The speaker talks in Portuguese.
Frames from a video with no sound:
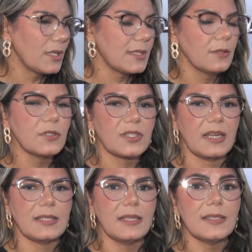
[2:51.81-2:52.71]
e sim nos
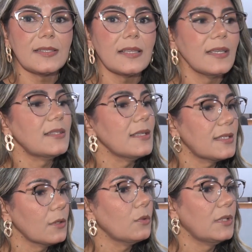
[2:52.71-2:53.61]

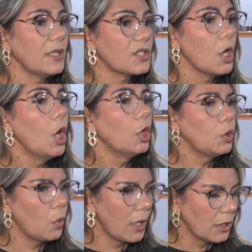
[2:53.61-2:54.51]
365 dias
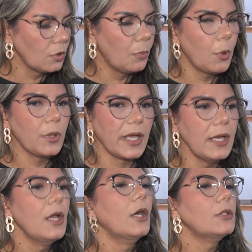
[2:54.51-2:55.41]
do ano, porque